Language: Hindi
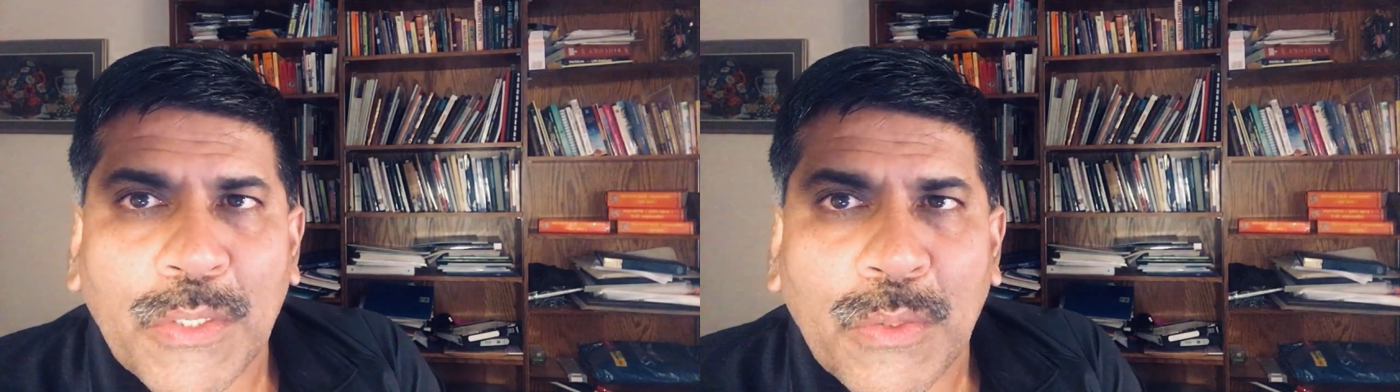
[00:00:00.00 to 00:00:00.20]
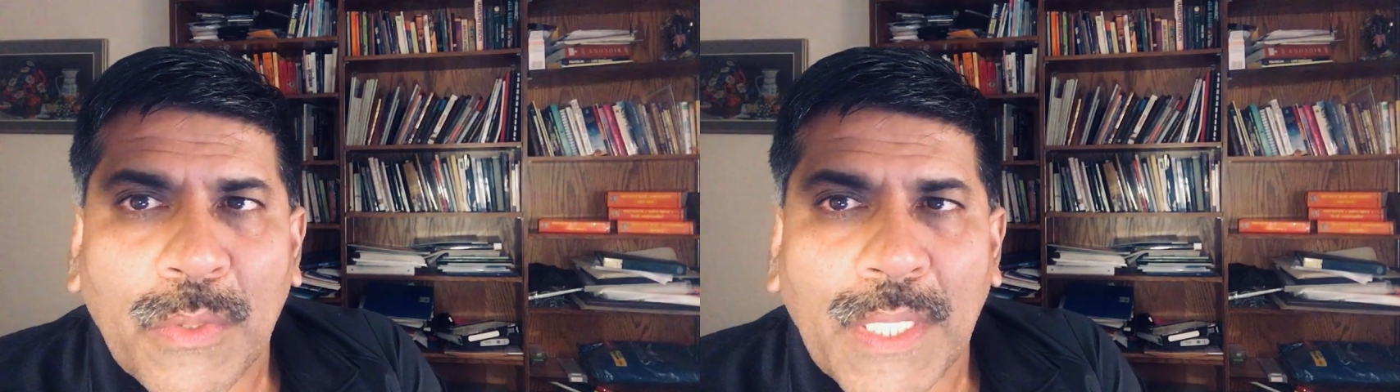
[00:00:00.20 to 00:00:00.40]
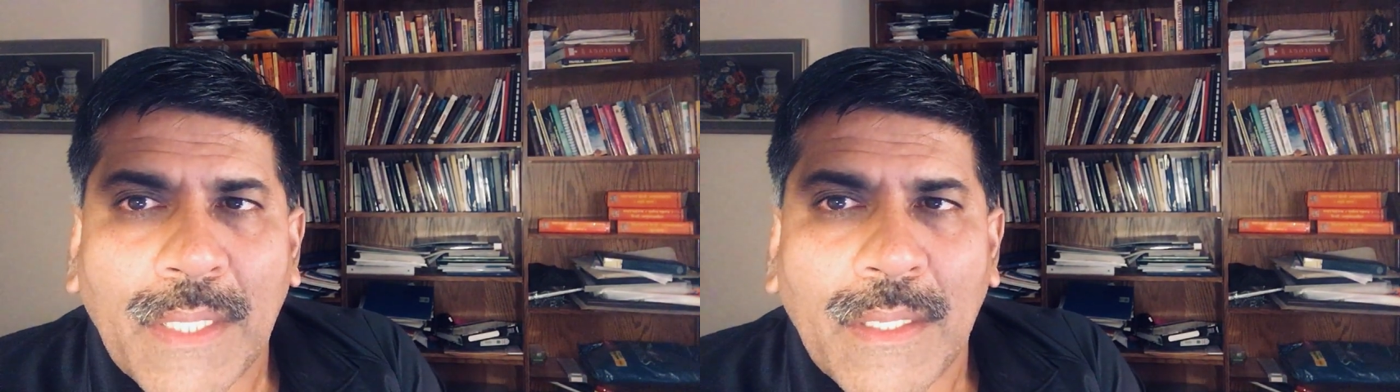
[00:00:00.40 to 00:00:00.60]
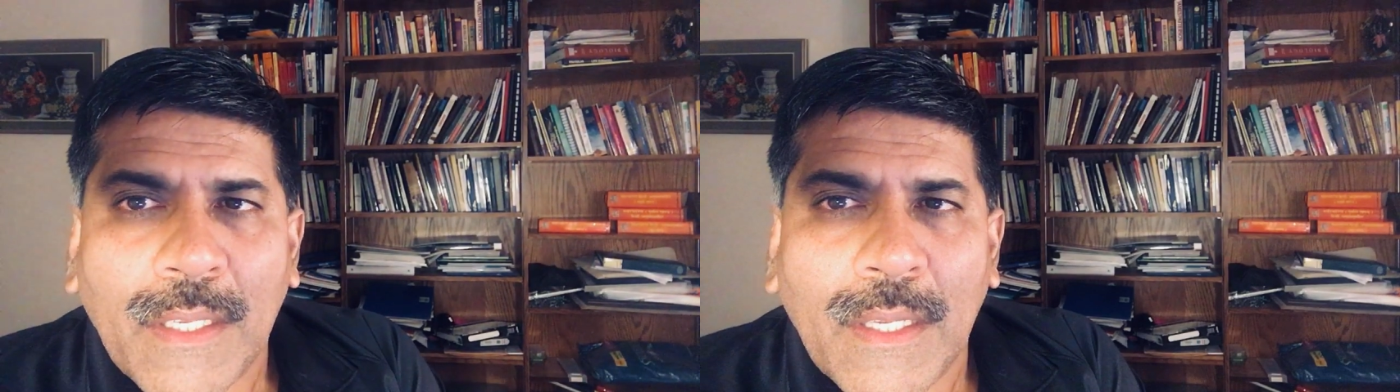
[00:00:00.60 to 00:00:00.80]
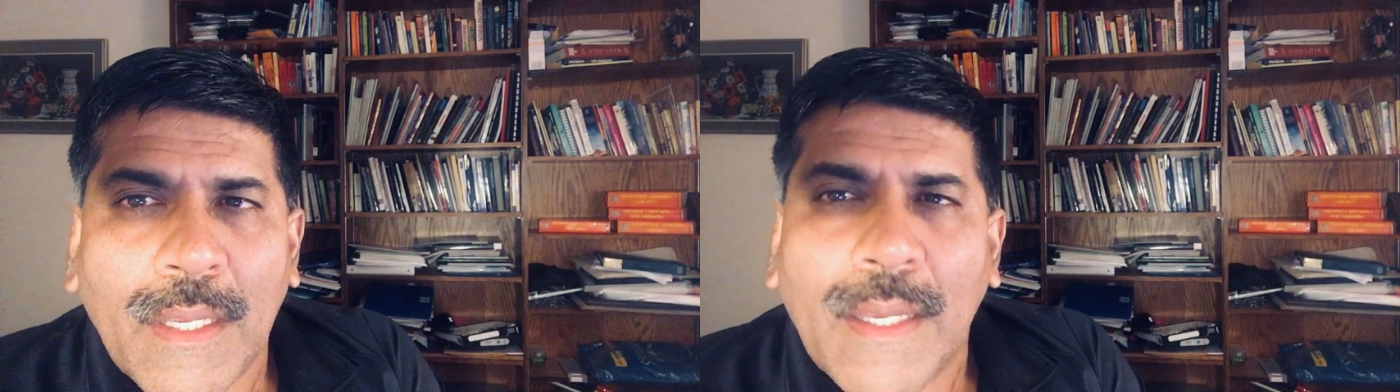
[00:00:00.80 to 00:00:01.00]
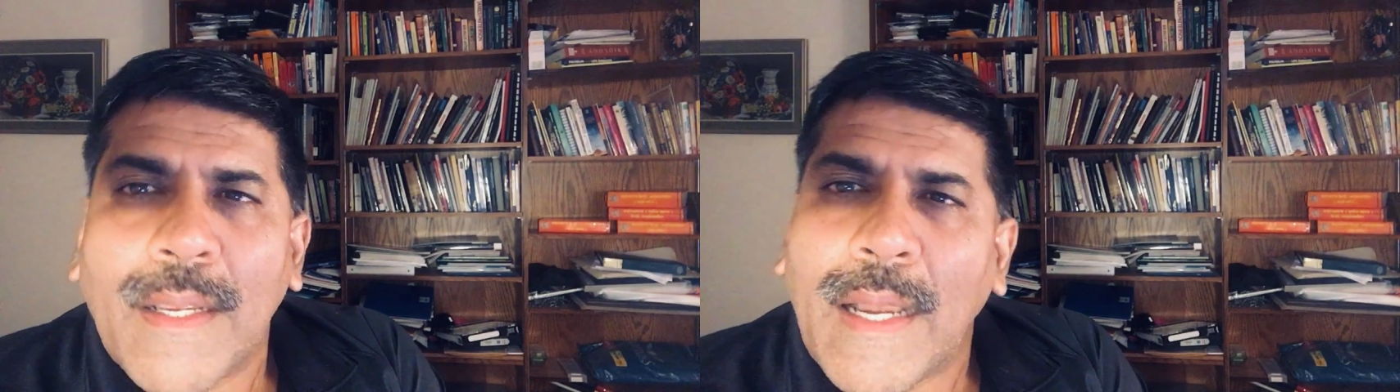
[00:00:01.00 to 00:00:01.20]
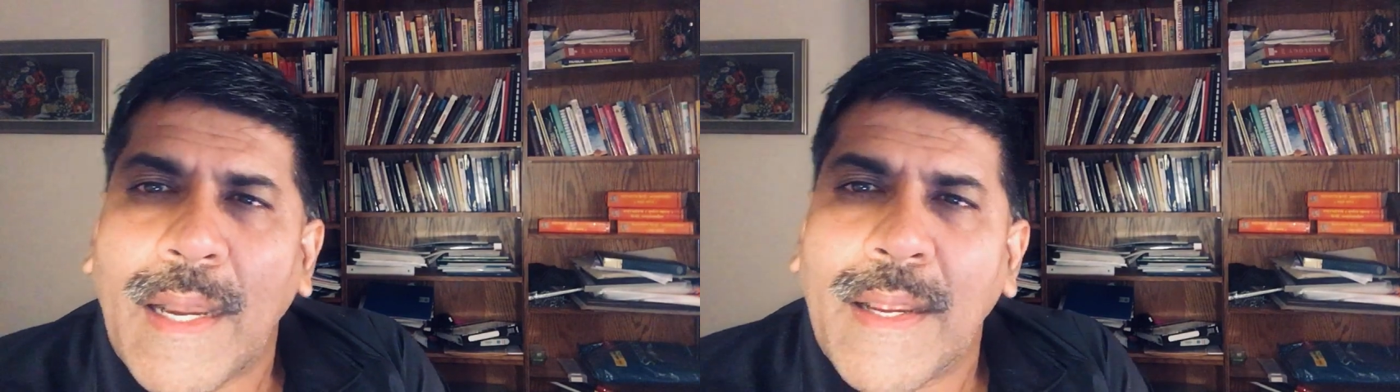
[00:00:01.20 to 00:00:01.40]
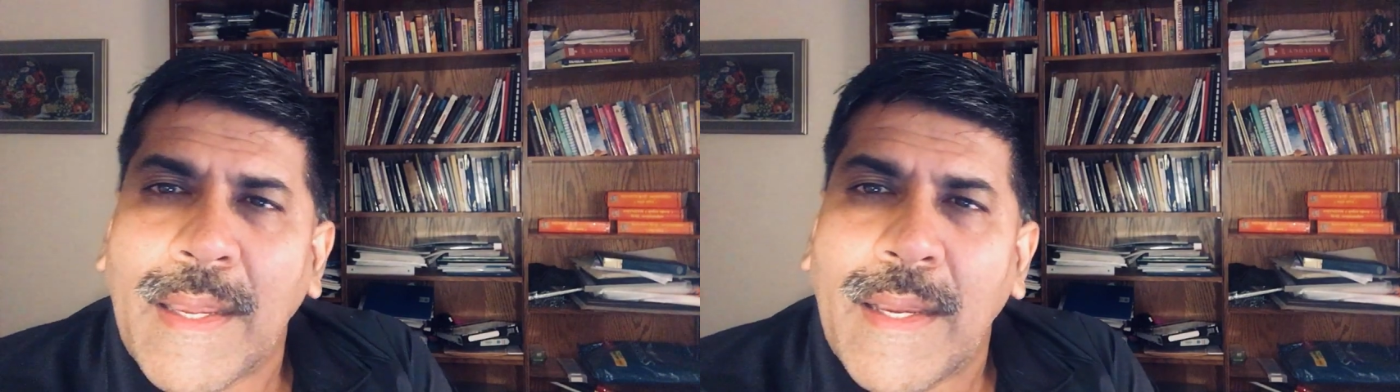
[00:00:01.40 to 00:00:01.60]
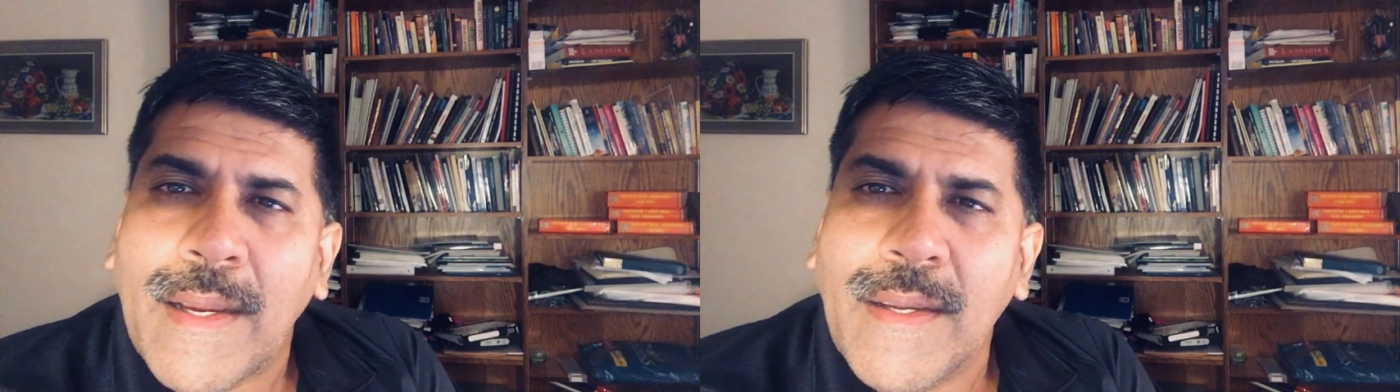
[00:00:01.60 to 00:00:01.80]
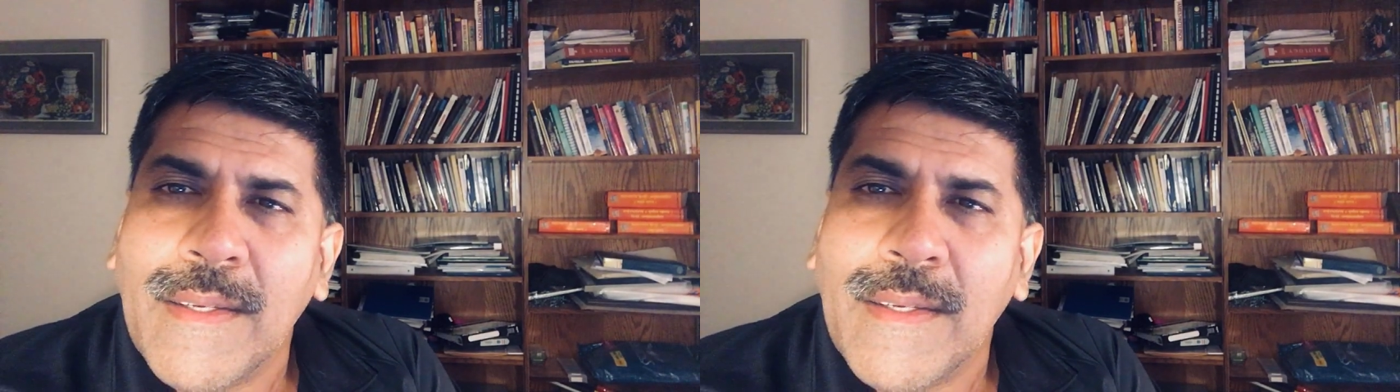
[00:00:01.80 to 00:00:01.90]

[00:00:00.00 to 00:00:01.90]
शुरू हुई कहा गया